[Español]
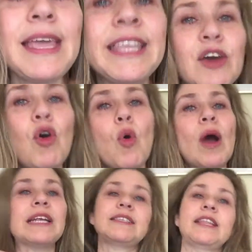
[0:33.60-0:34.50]
Llegó
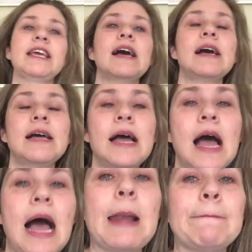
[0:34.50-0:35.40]
Juan ese día
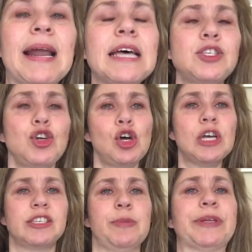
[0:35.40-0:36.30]
al palacio,
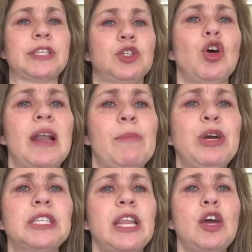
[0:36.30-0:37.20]
se presentó en la
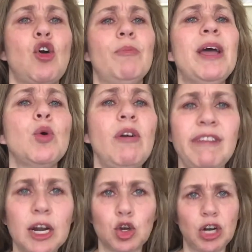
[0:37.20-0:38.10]
puerta y dijo, vengo a
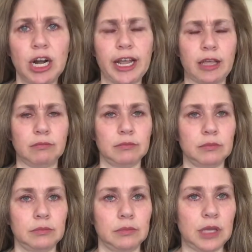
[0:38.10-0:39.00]
hablar con el rey.
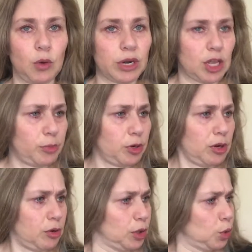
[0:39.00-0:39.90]
Y el guardia le miró y
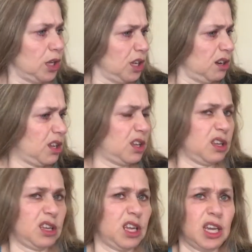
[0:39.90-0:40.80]
le dijo, ¿y tú qué,
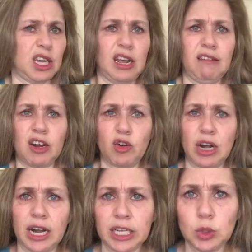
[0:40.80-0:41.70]
qué quieres hablar con
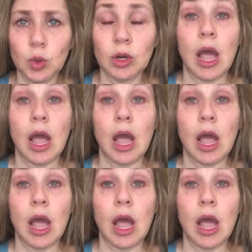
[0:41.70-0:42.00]
el rey tú?